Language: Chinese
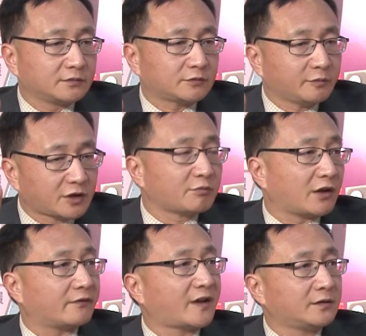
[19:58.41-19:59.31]
特别是
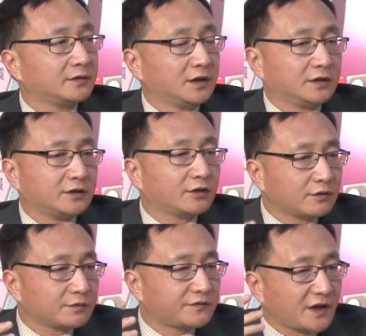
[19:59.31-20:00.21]
美方。能
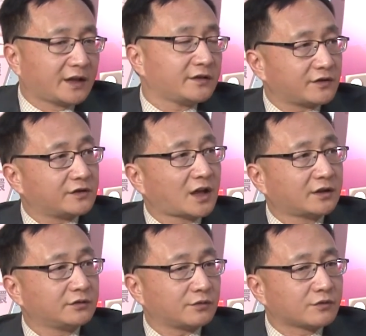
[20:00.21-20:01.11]
够建立起这
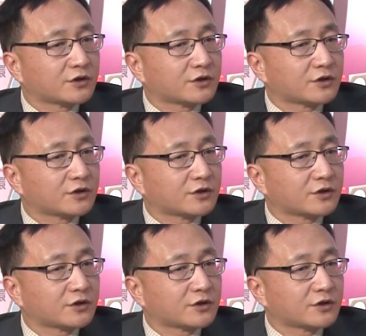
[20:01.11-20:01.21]
样一种